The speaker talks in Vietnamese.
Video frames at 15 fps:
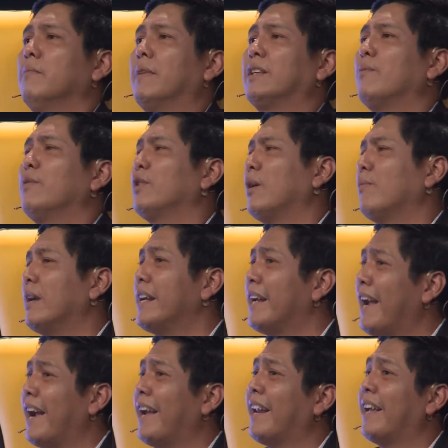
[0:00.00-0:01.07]
mà trong đó trong cái
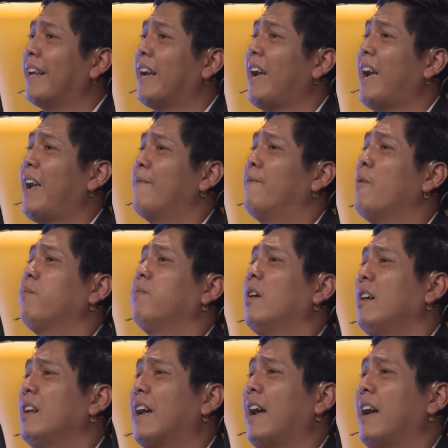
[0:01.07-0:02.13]
nghề này cái hai phút
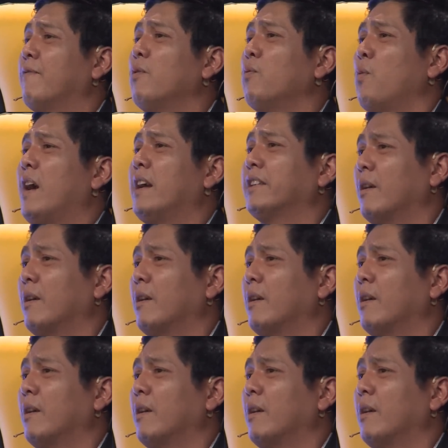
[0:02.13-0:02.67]
đó là hai phút quan